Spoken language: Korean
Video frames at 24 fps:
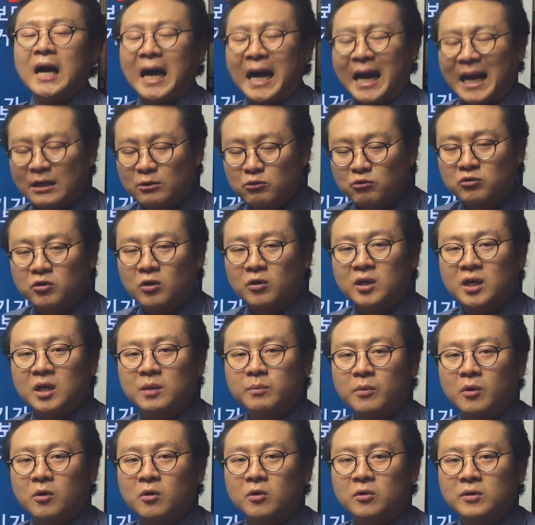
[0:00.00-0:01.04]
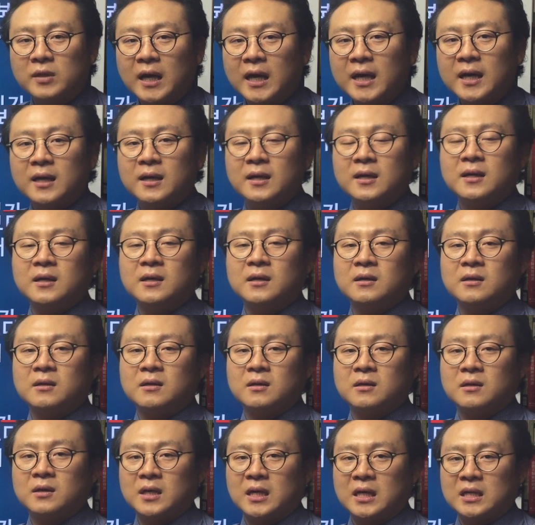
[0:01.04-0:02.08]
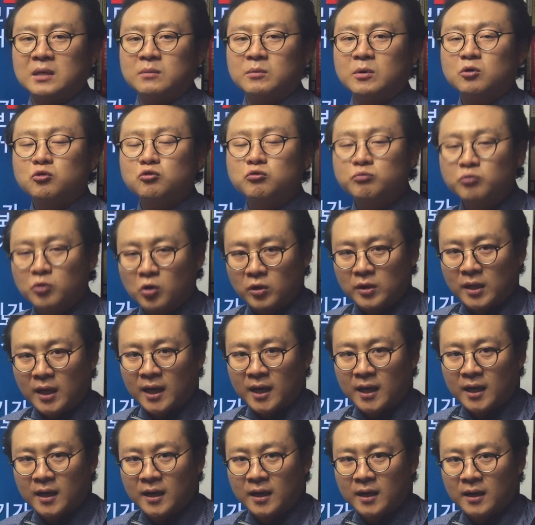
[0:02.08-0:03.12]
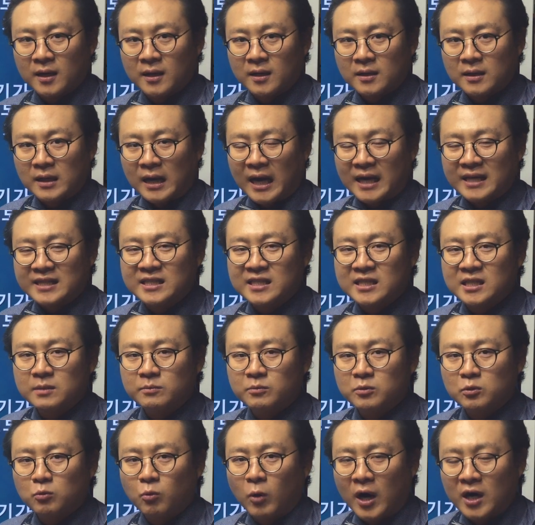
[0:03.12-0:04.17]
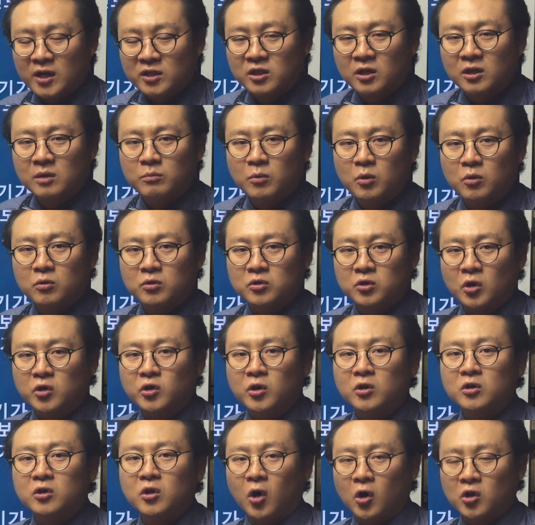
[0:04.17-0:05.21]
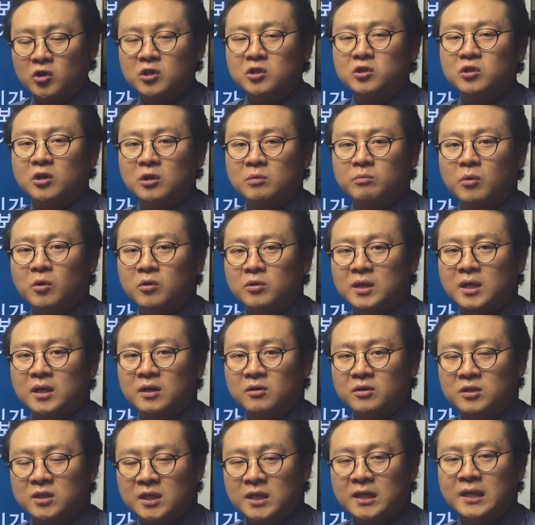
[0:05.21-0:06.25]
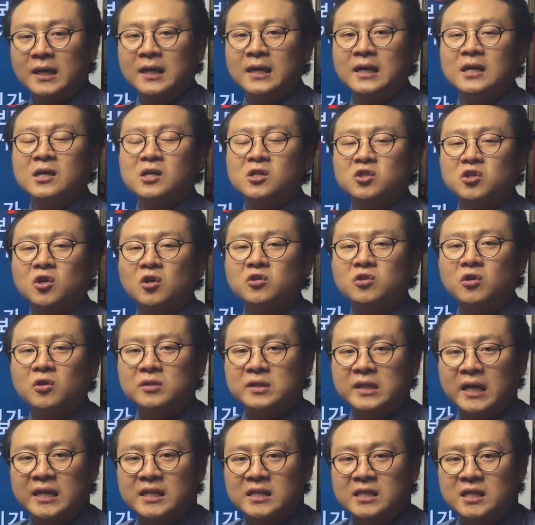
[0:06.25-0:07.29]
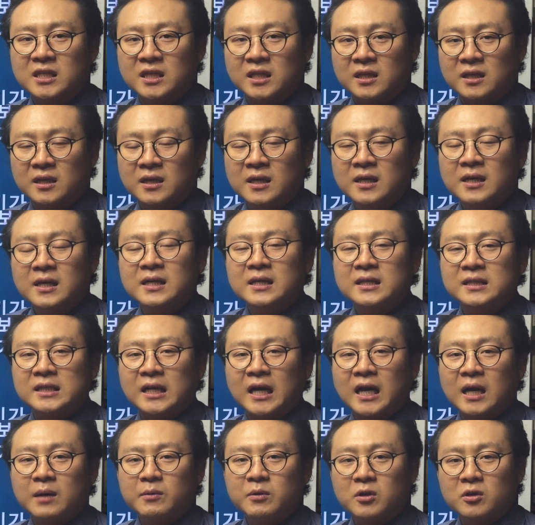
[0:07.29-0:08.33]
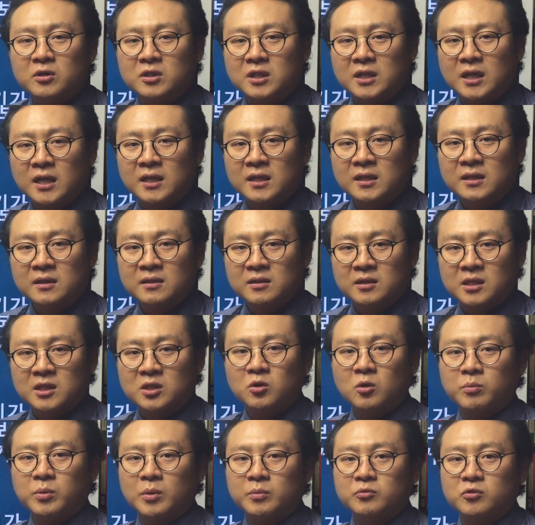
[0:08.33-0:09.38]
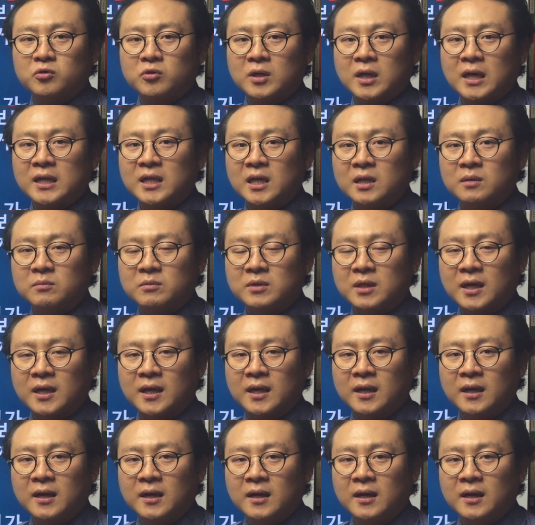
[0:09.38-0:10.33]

아주 적게 먹거나 아니면 굶거나, 아침은 왕처럼 먹고 저녁은 거지처럼 먹으라는 것이 저녁 단식 자가면역 질환 식이요법 중에 하나입니다.